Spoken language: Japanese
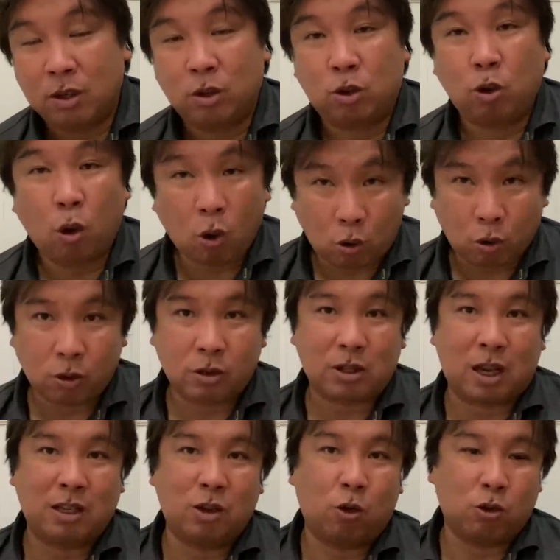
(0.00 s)
どうこの
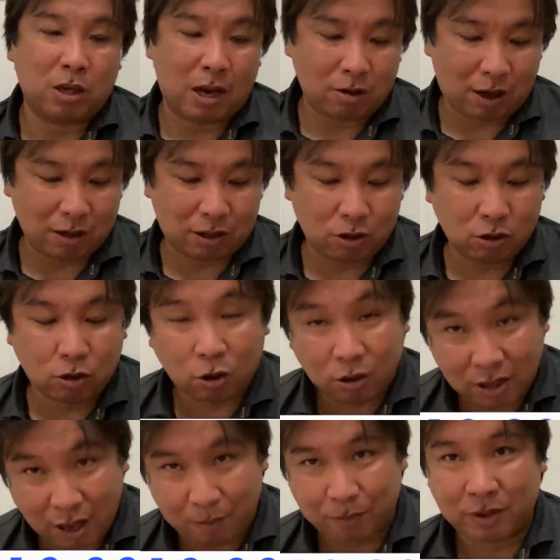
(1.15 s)
3人抑えるかっていうところ
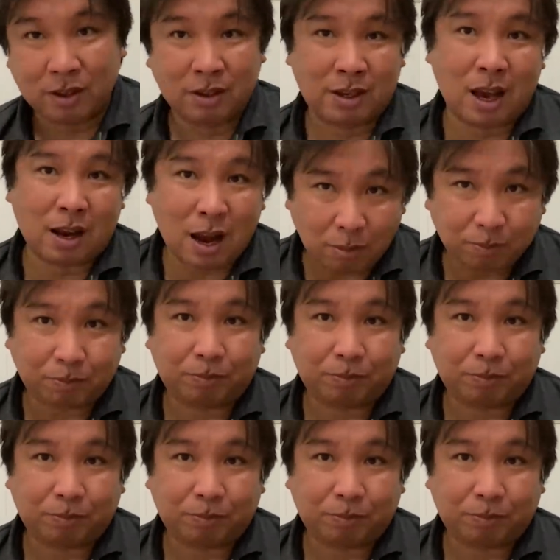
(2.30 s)
で、結果、